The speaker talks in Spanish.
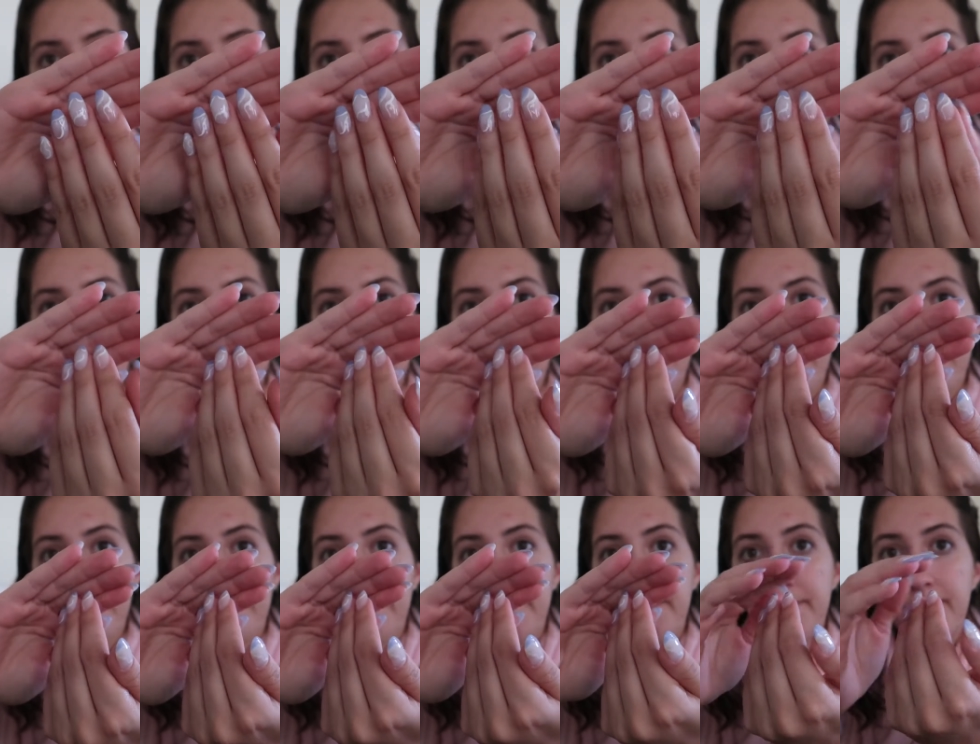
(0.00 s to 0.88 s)
Miren.
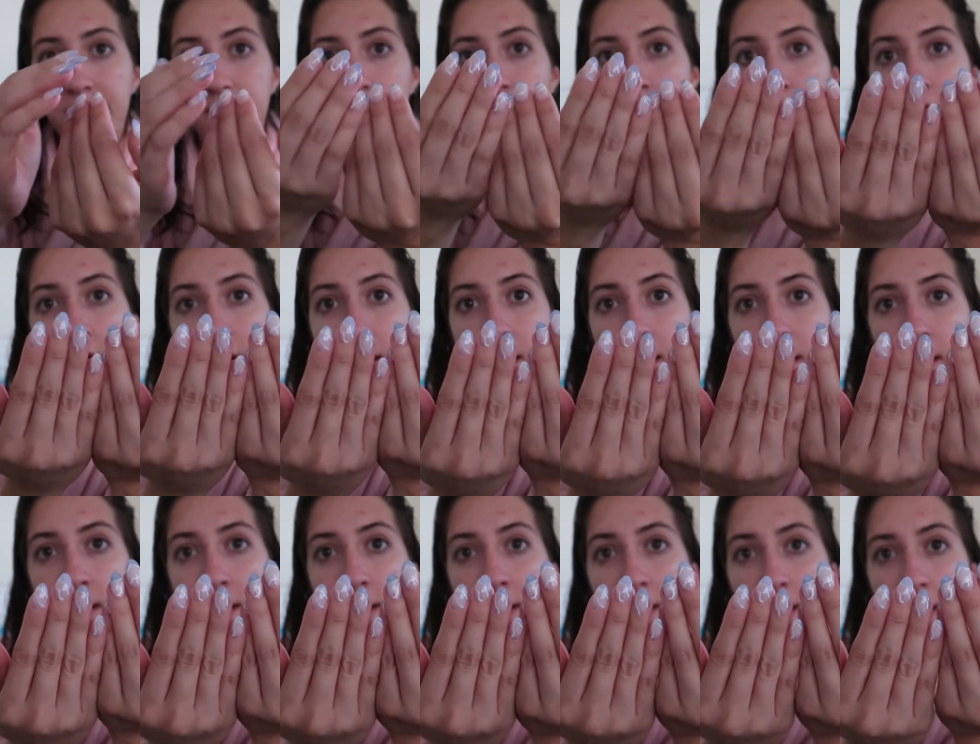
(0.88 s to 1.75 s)

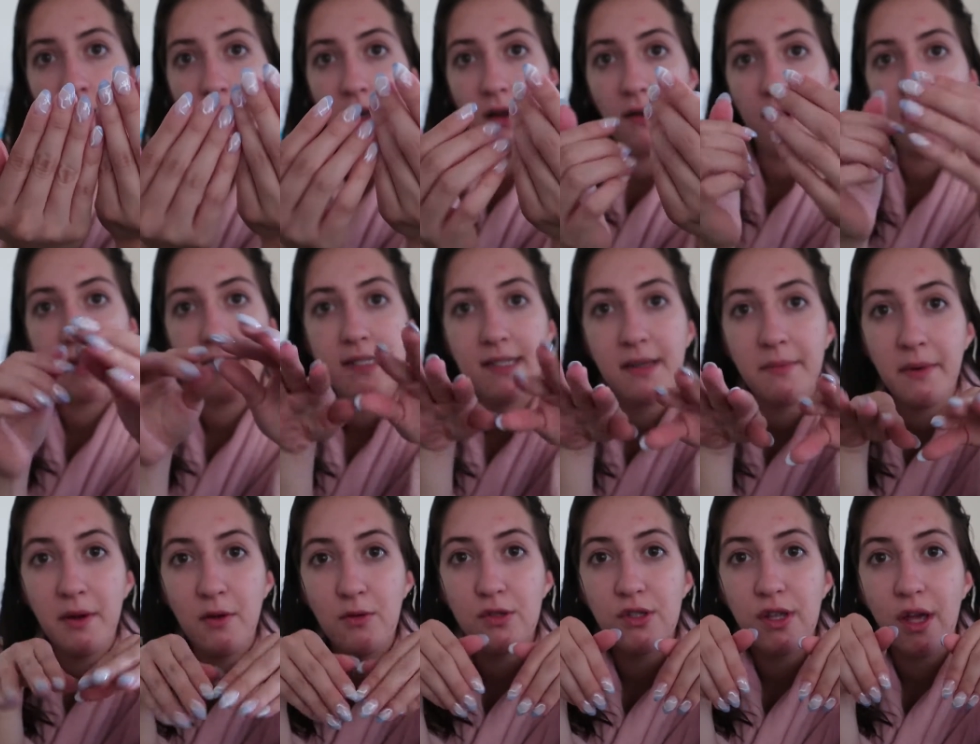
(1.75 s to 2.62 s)
La verdad es que
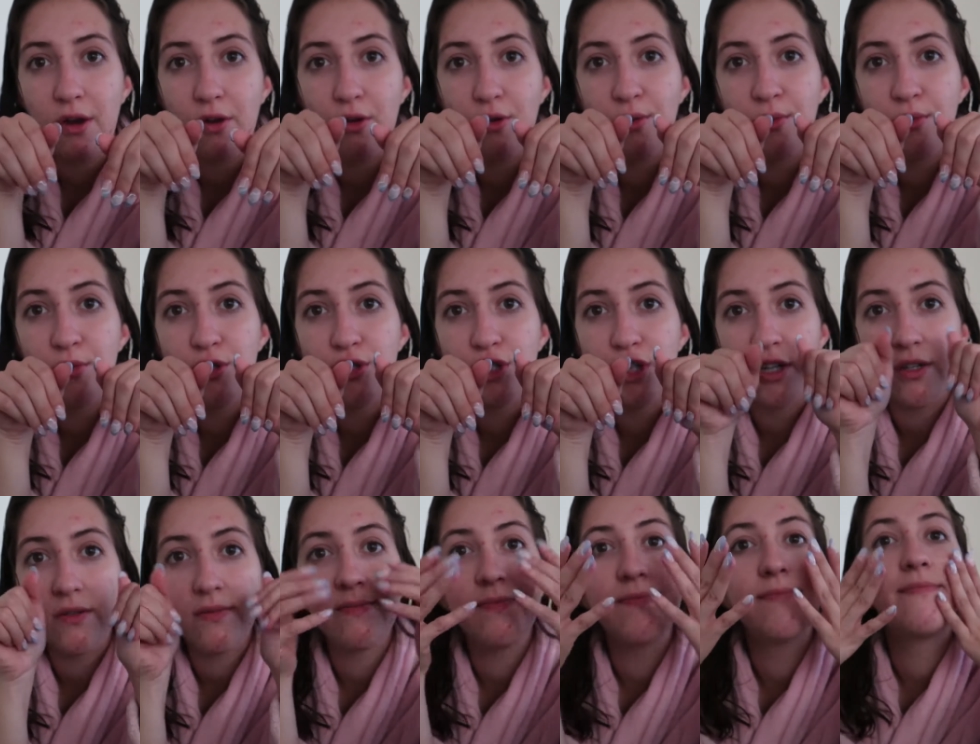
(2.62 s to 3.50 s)
me gustaron
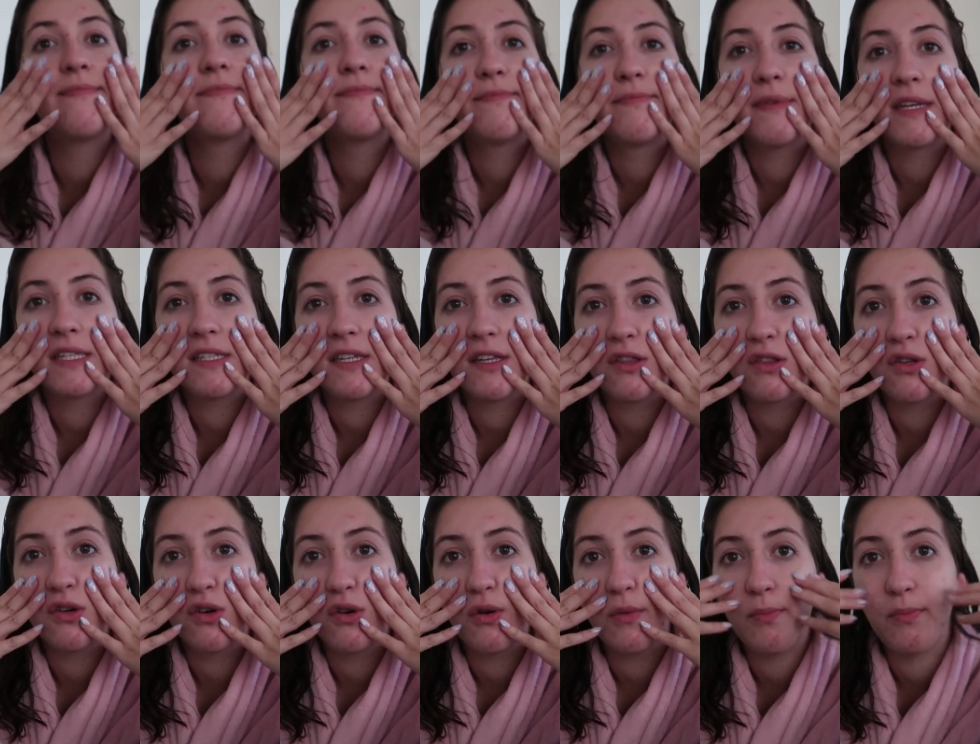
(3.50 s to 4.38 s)
mucho me
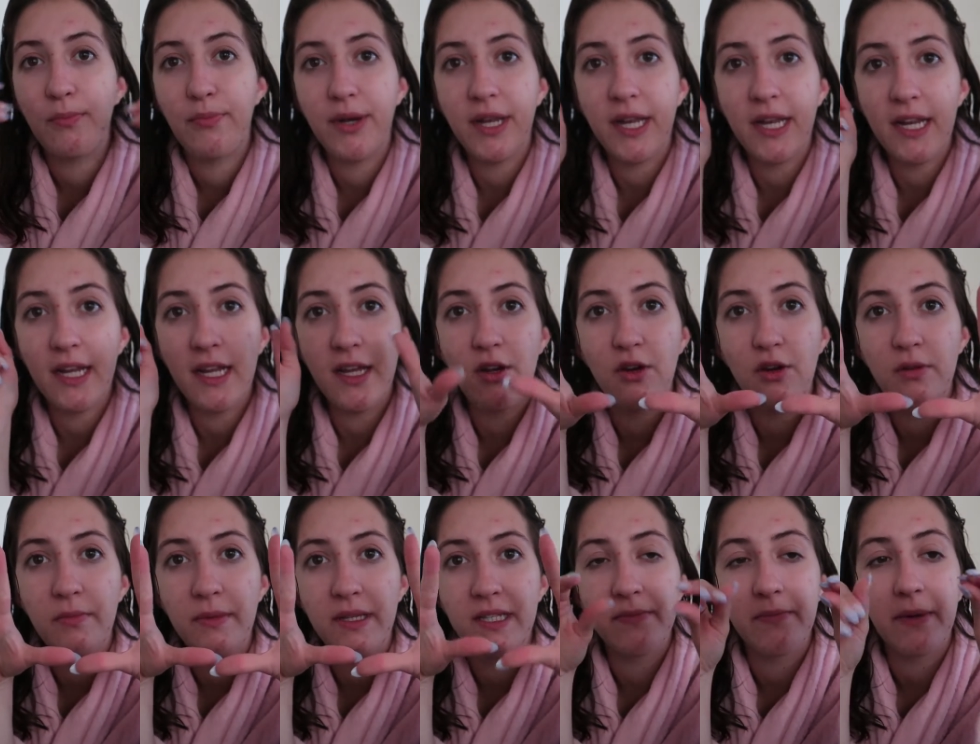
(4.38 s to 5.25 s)
siento pretty
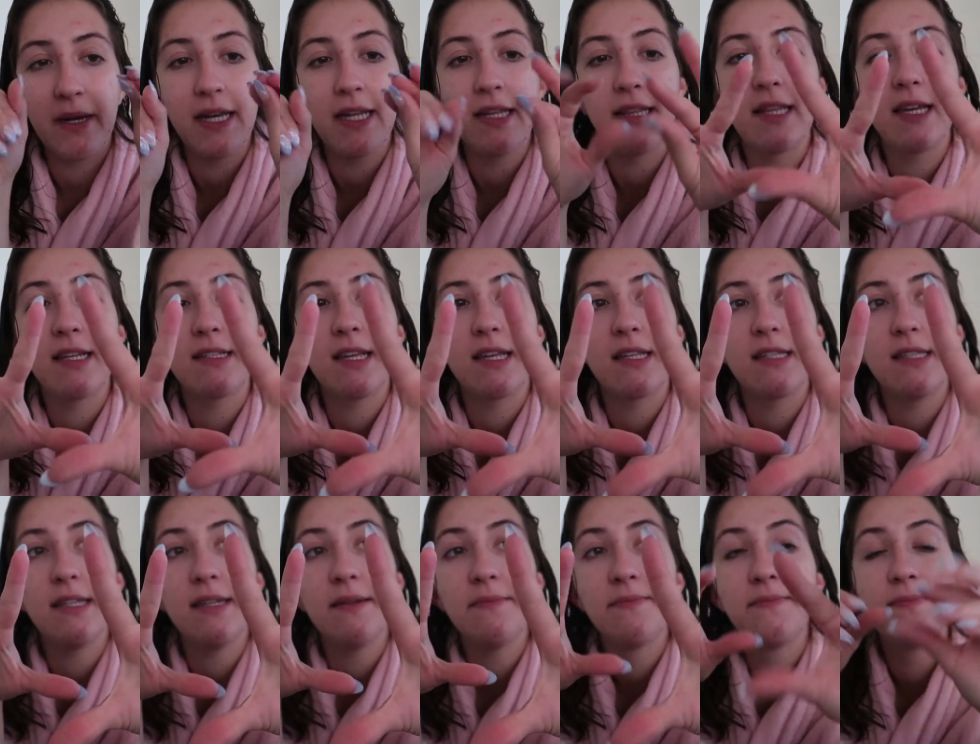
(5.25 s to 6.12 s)
con mis manitas
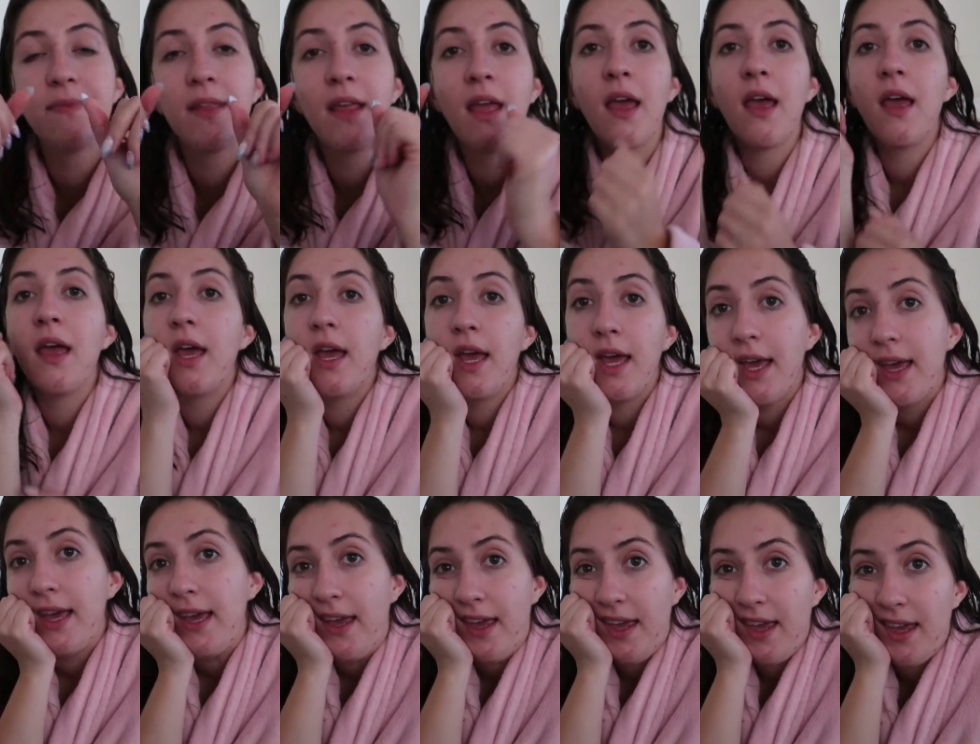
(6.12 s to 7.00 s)
así.
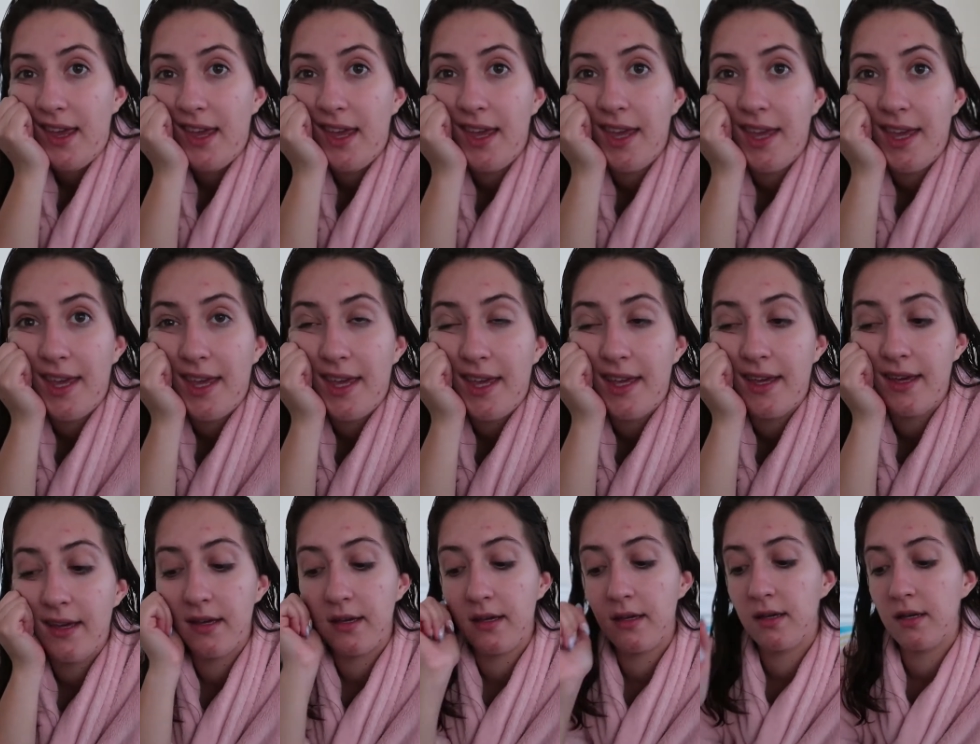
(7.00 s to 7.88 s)
Y...